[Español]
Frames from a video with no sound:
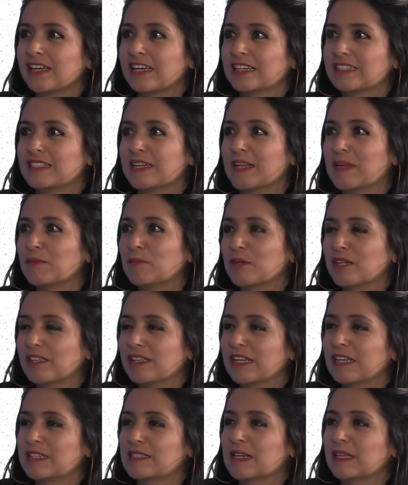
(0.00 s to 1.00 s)
Estaría muy
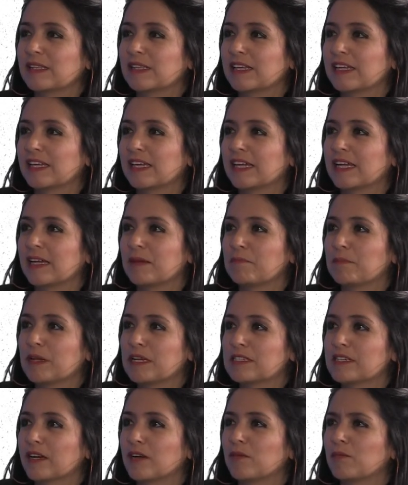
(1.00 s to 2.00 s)
interesante que
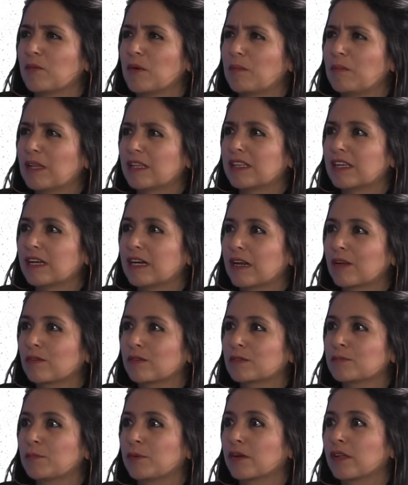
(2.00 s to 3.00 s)
empiece como a
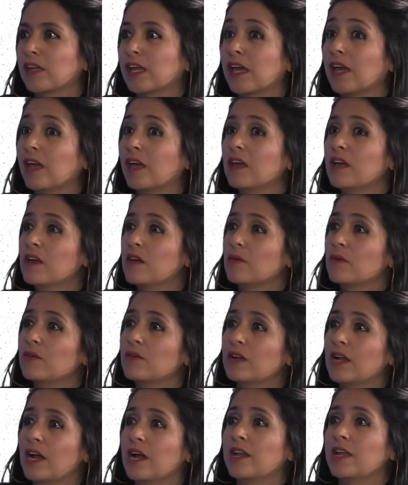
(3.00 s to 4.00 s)
platicarnos por qué
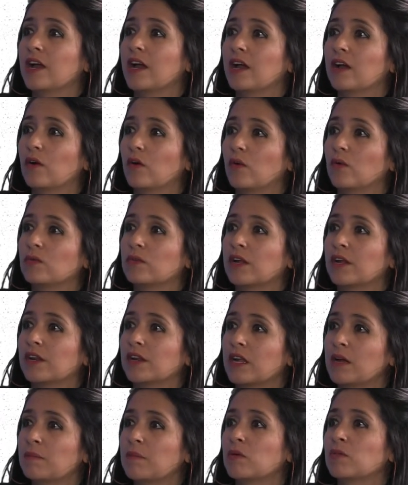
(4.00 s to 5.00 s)
un área o una
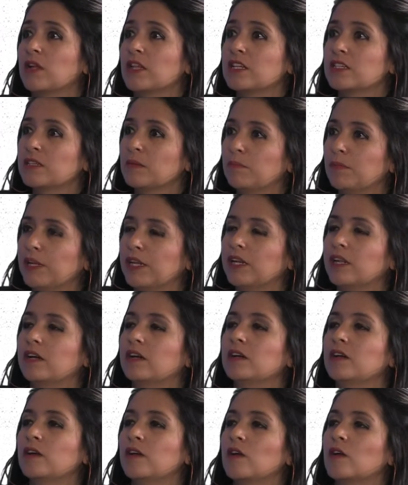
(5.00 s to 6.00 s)
rama, una
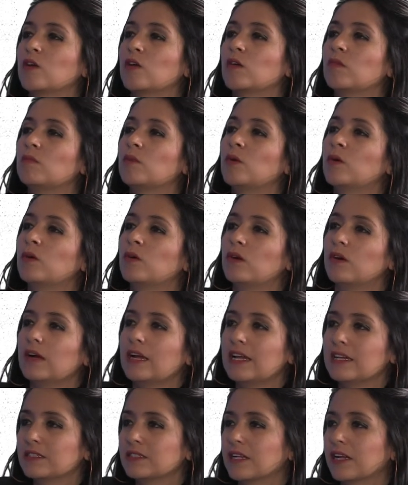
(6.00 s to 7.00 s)
disciplina como
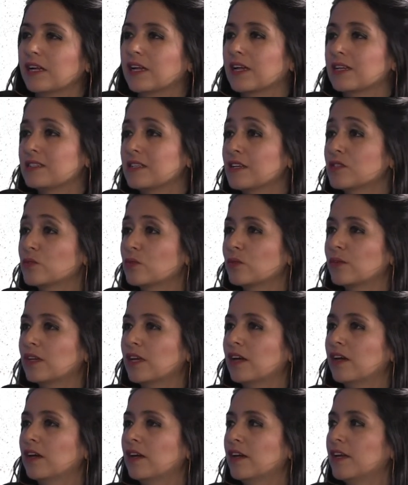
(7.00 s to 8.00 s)
esta que es la
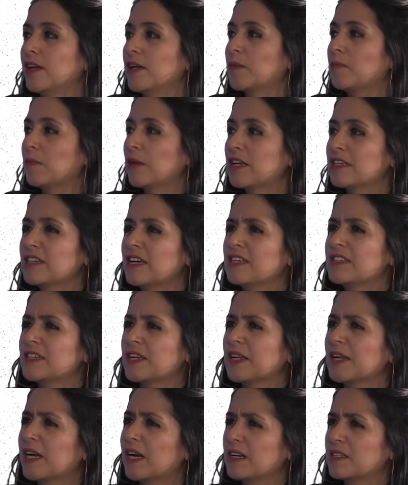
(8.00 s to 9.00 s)
suya, empieza a
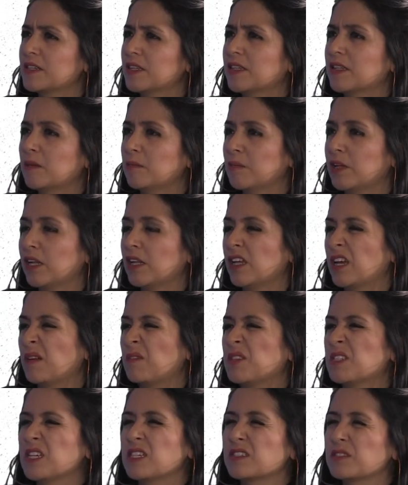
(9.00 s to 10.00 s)
acercarse también, que a
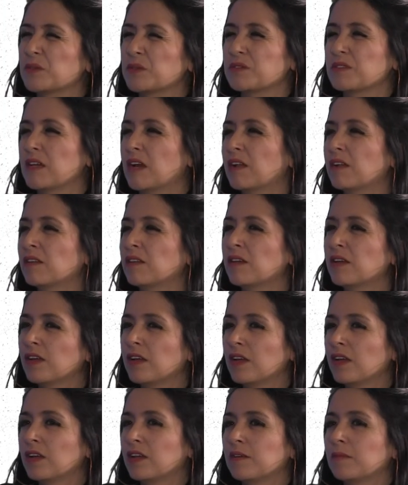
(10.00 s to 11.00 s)
veces nos han
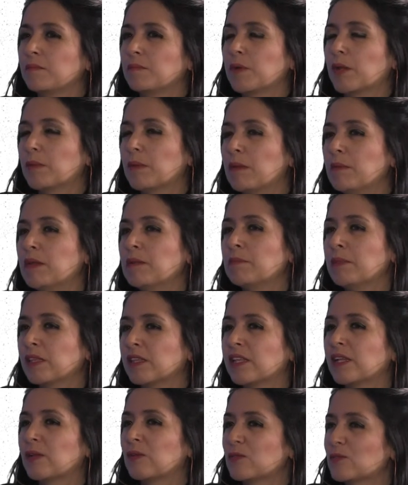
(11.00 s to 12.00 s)

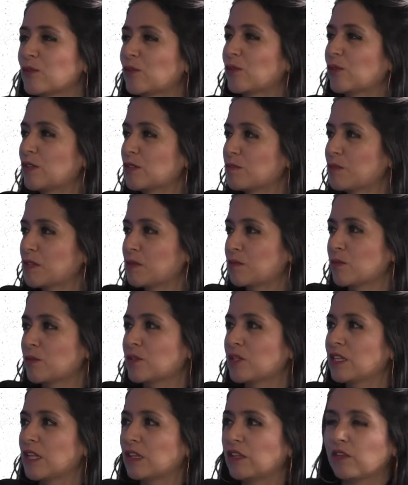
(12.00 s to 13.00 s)
probablemente nosotros
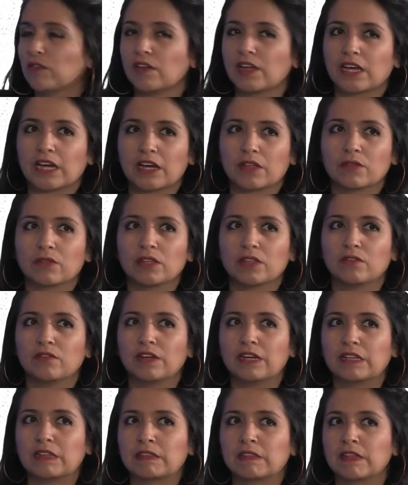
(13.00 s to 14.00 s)
mismos identificado en
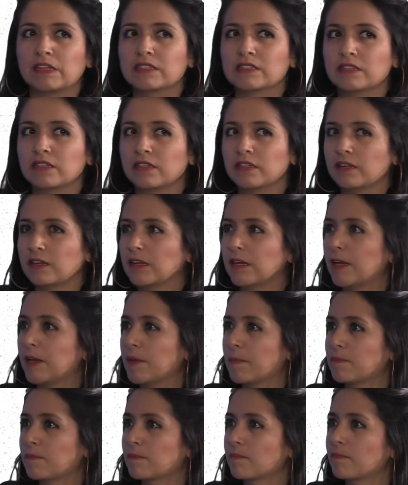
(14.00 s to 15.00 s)
diferentes... Eh,